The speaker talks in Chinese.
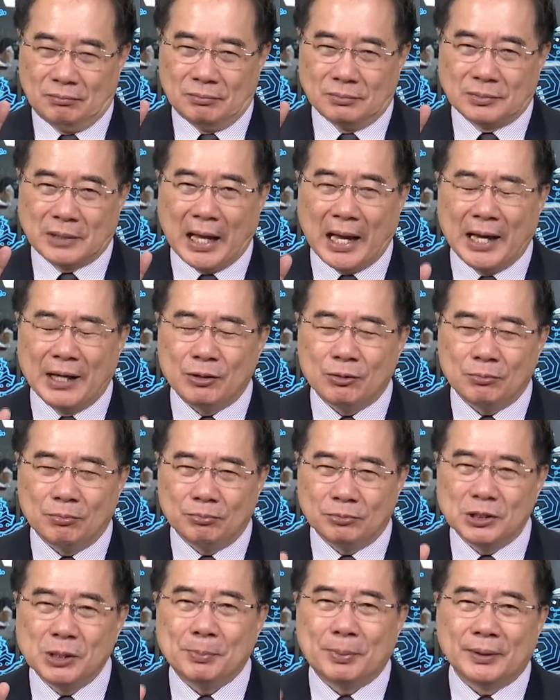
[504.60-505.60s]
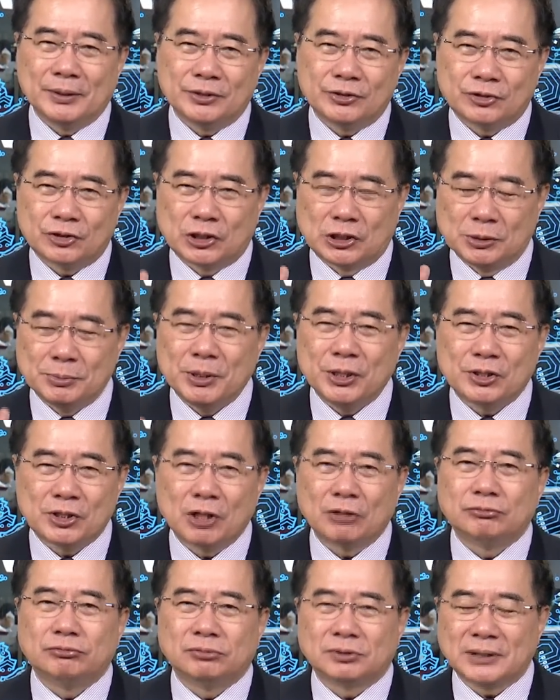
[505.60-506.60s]
台日本殖民
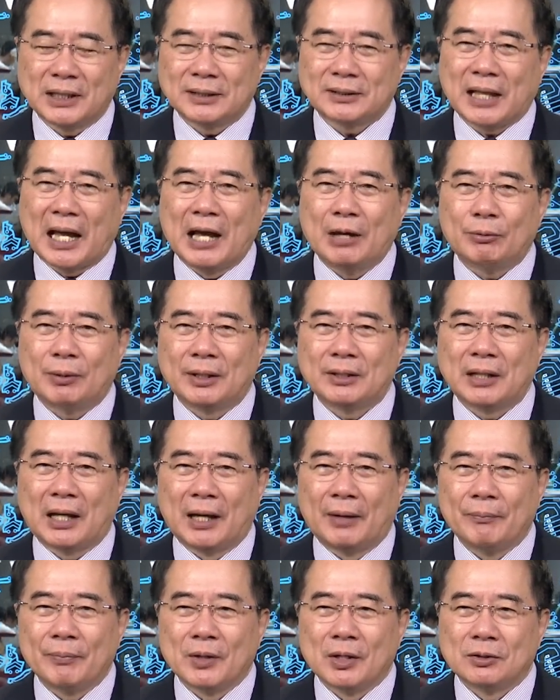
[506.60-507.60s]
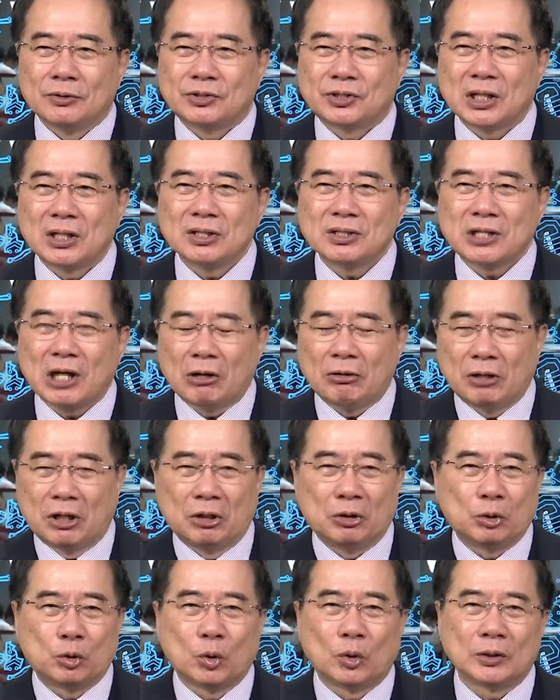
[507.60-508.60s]
政府在台湾呐征召
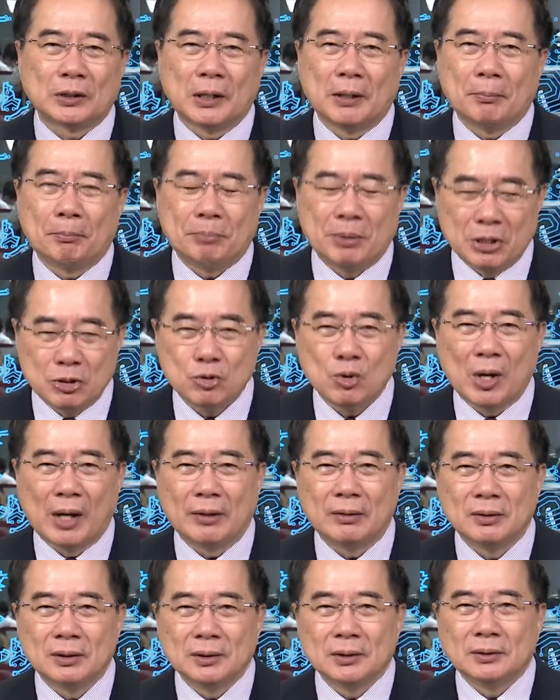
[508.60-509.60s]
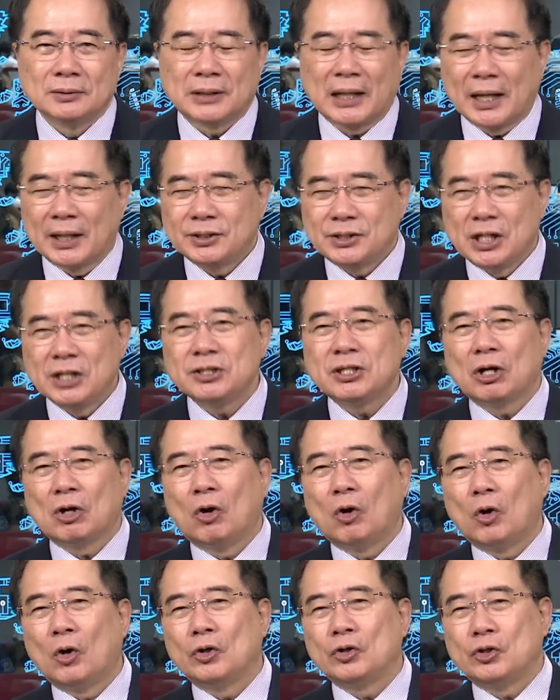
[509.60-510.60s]
很多的兵员，大概前前
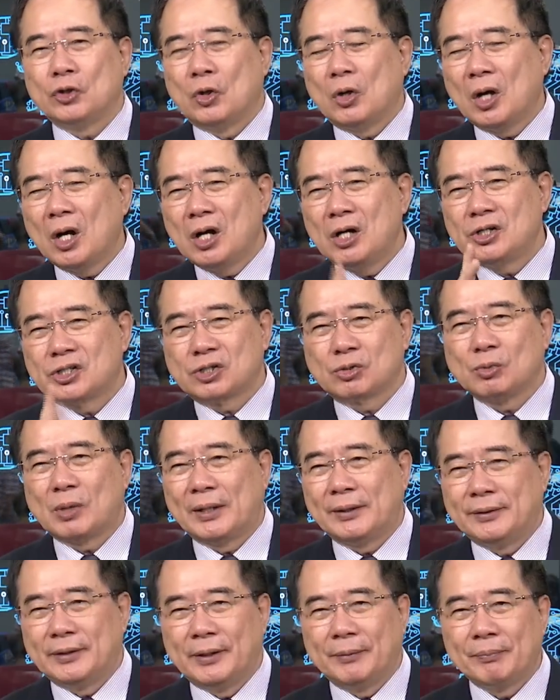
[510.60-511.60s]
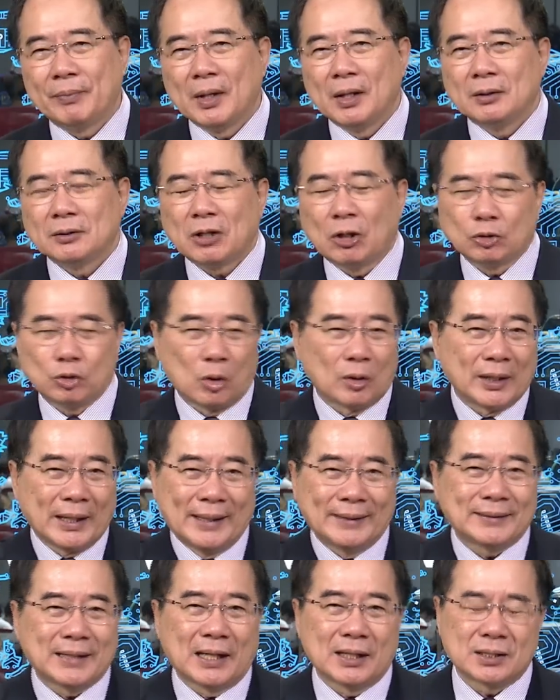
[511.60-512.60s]
后后有二十万人到东南亚
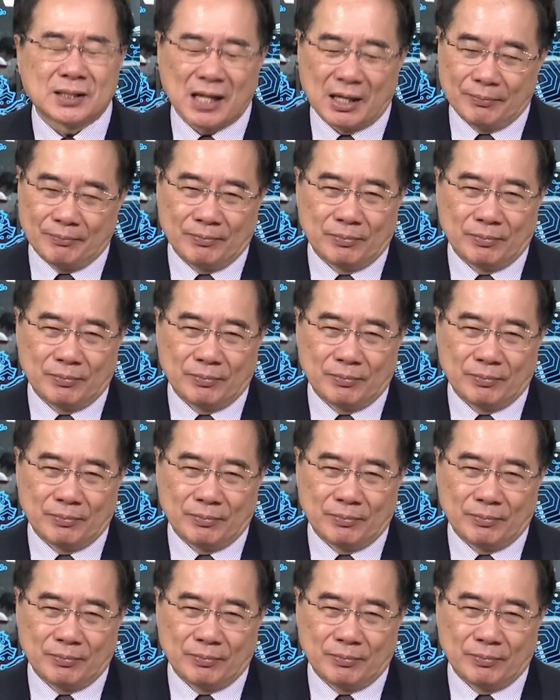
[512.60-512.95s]
打仗，